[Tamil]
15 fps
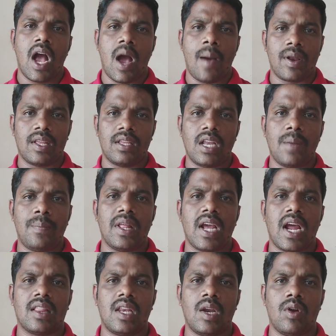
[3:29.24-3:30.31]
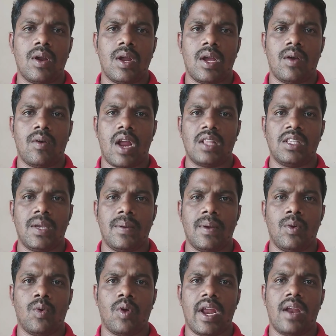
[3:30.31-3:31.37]
அப்புறம் சிலப்பதிகாரத்தில் ஒரு ஒரு அஞ்சு
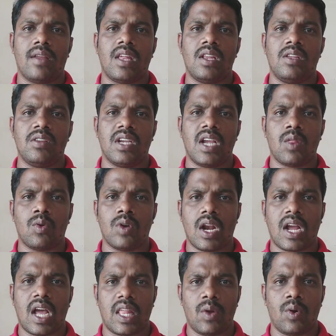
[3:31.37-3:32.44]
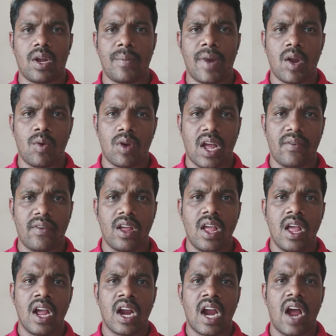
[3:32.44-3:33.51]
உரையை தெரிஞ்சு வச்சுங்க அதுக்குண்டான கதையோட்டமான ஒரு காவிய
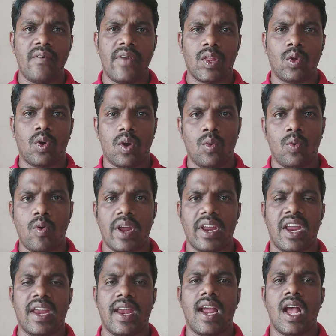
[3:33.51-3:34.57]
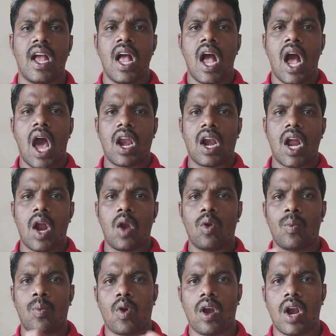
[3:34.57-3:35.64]
காவிய தொடரை உருவாக்கிங்க
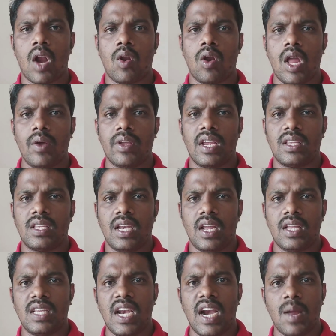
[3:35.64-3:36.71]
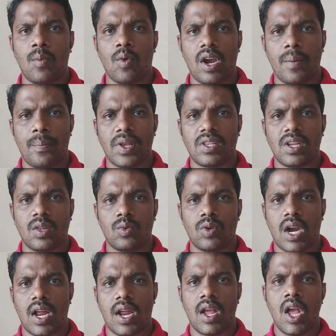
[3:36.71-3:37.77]
அறநானூறு புறநானூறுலாம் வச்சு சில சிலேட்ட முறையில் பேசுகிறதுக்கு
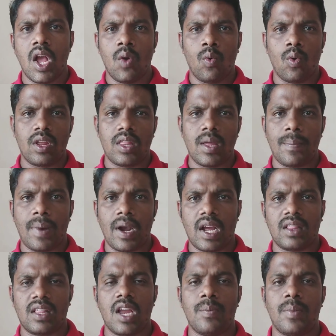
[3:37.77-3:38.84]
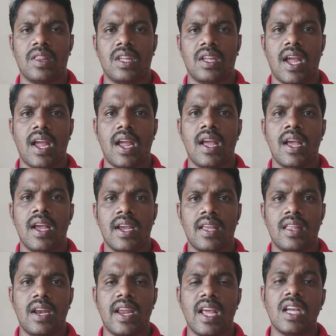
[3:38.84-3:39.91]
உண்டான ஒரு இதை பழக்கத்தை ஏற்படுத்திங்க
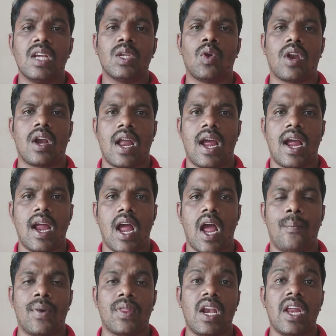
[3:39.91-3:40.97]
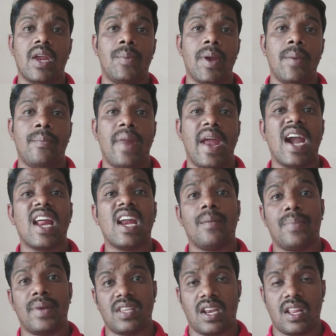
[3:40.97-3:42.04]
இதெல்லாம் எதுக்கு சொல்கிறேன்னா அப்போ தான் நீங்கள் போய்
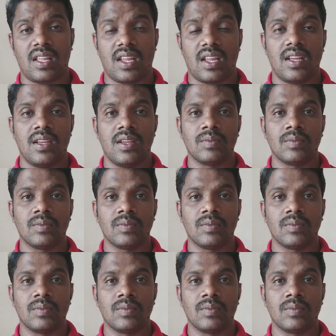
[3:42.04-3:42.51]
மேடையில் பேசுகிறதுக்கு